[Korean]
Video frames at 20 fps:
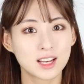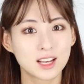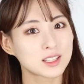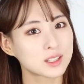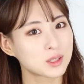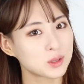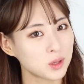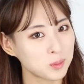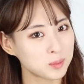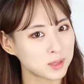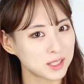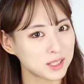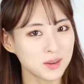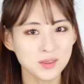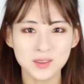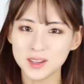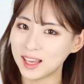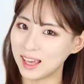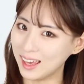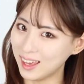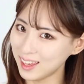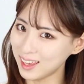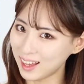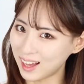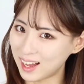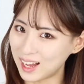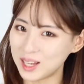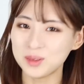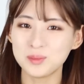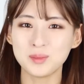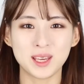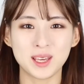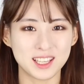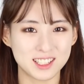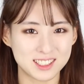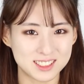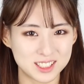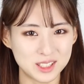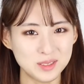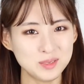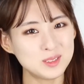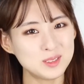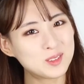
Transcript: 그럼 이렇게 아이 메이크업